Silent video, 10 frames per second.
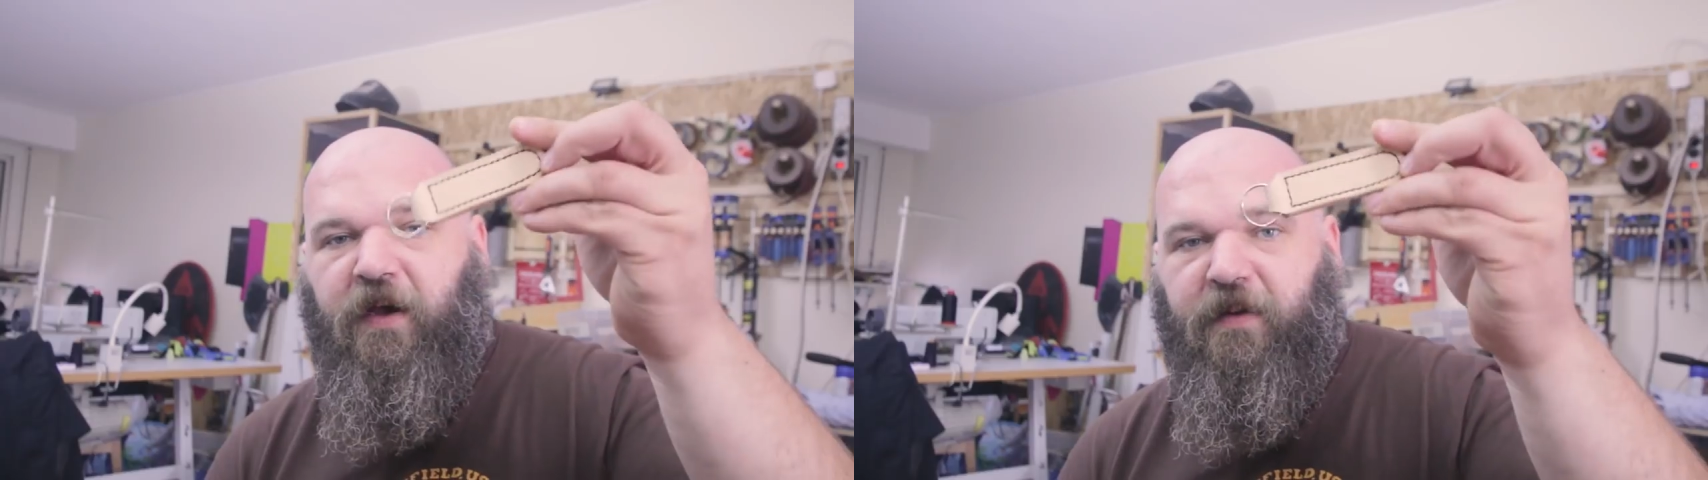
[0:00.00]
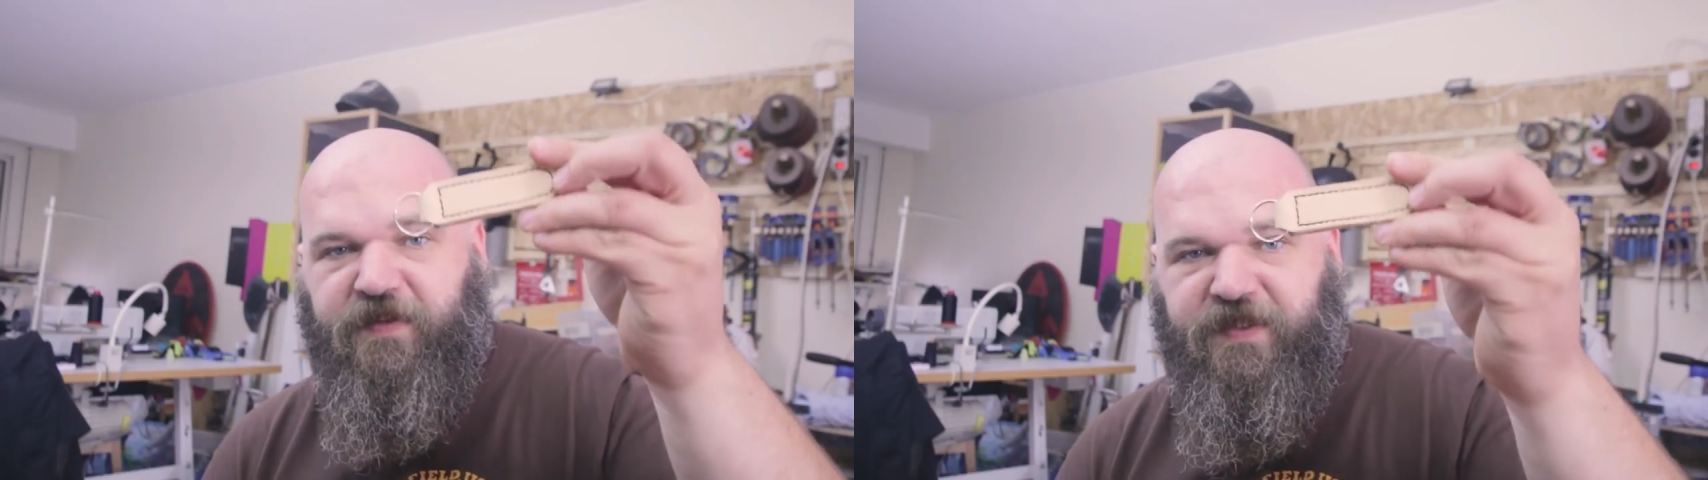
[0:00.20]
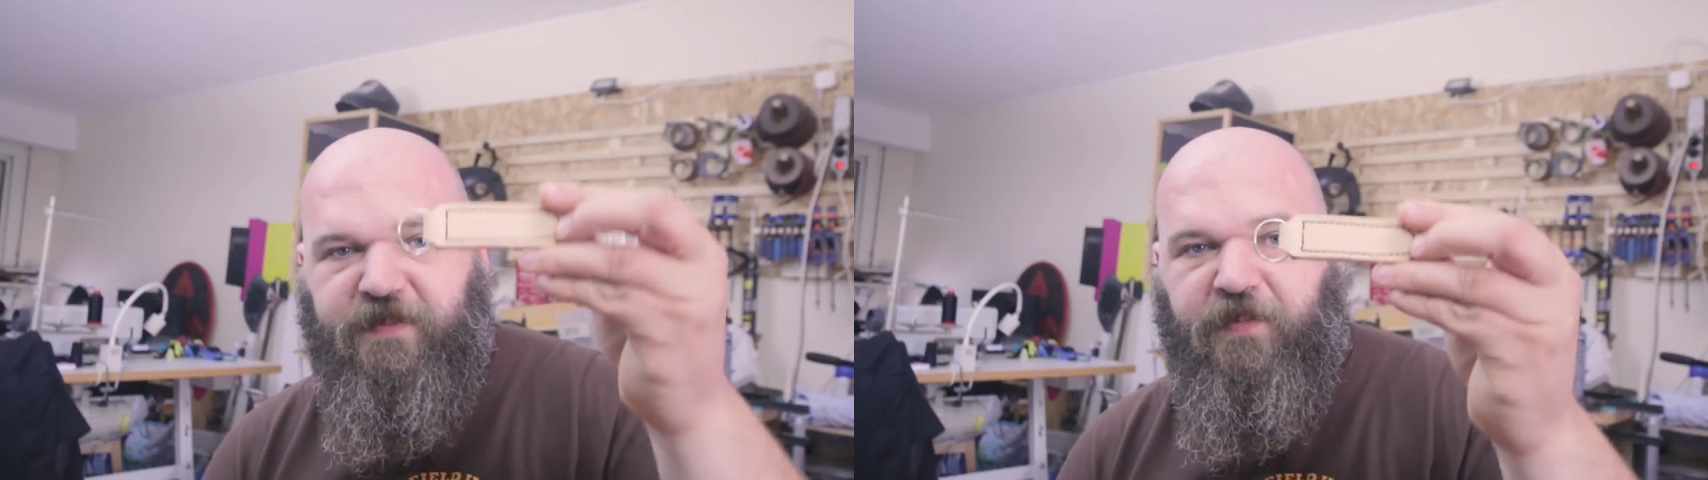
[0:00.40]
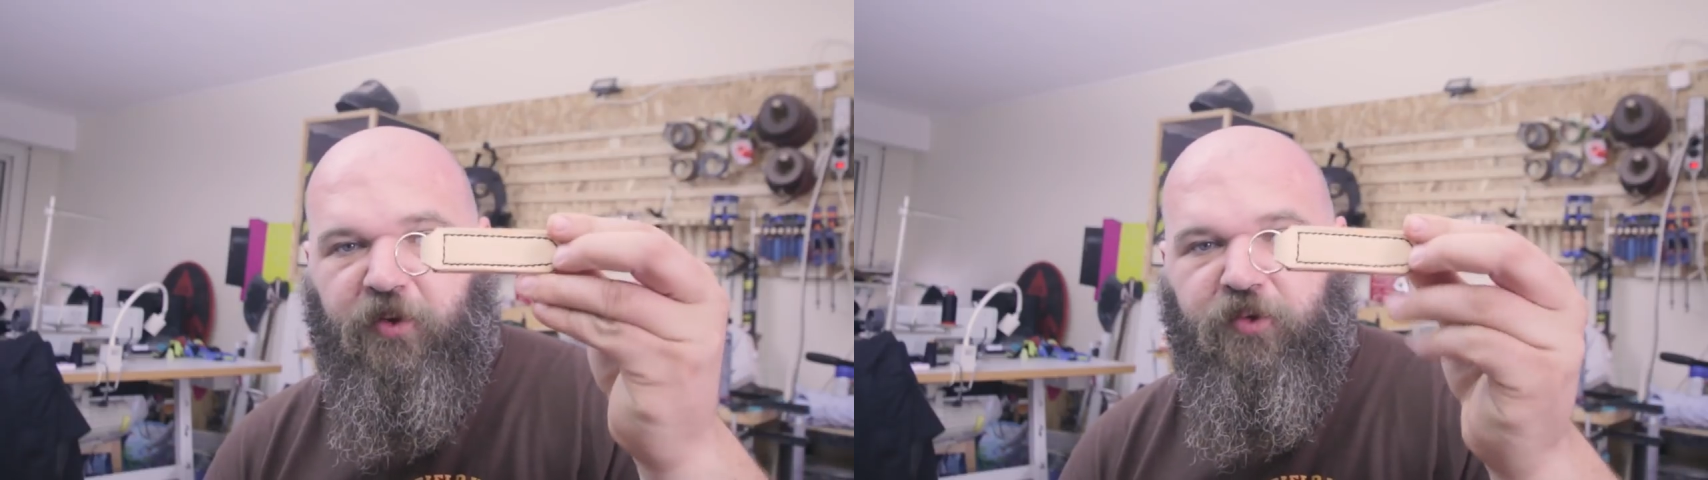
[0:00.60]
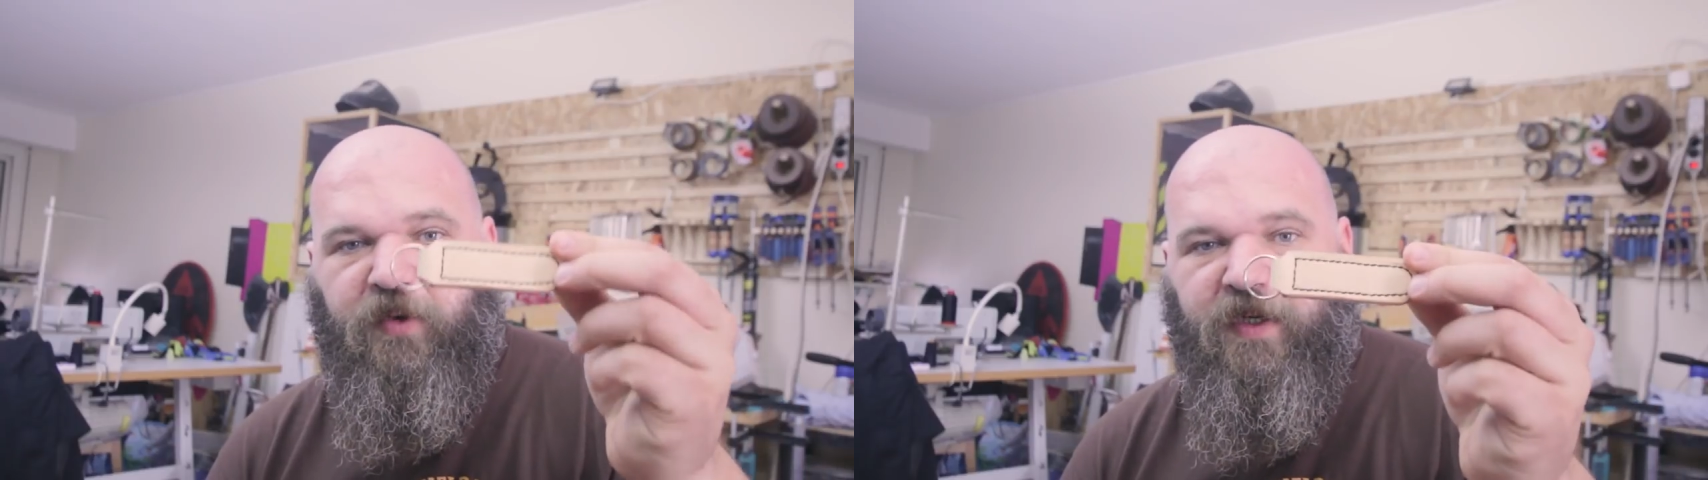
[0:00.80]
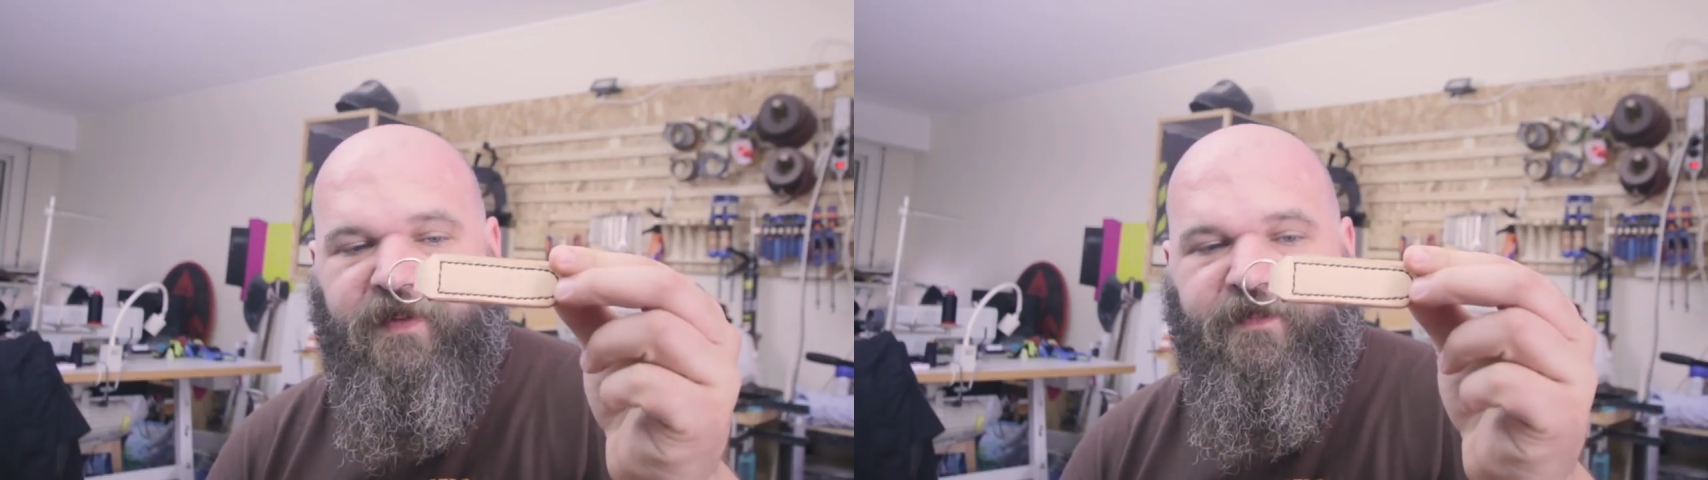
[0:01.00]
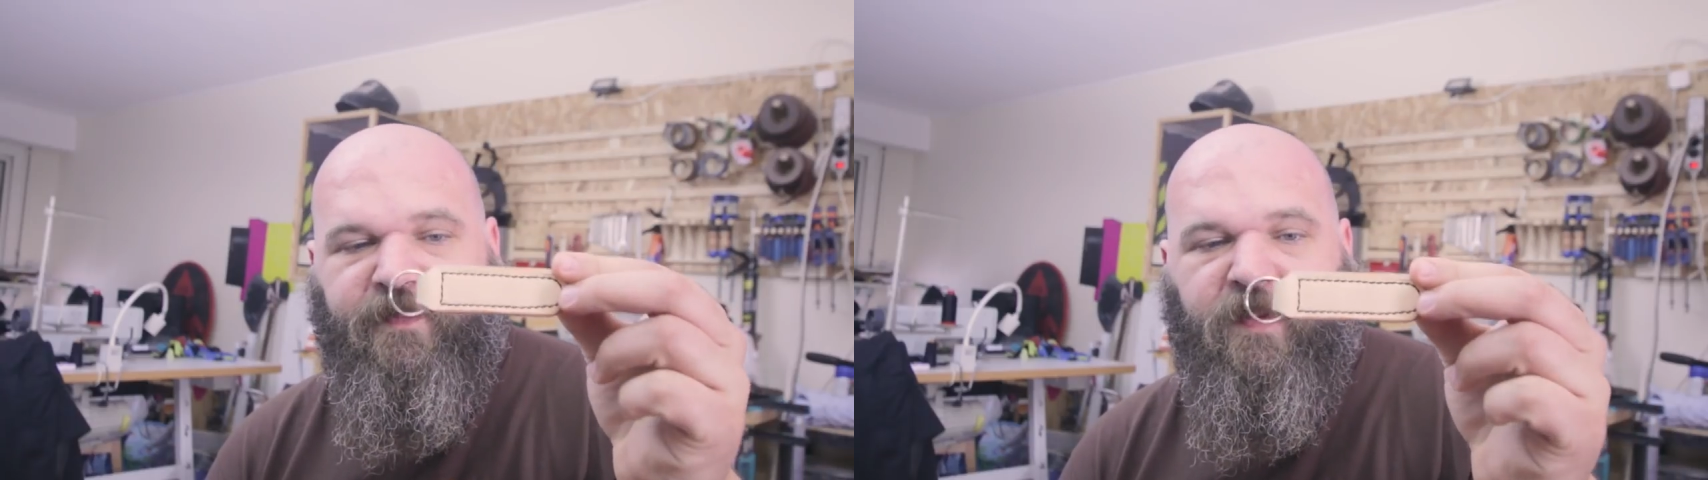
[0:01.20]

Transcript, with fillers: un petit porte-clés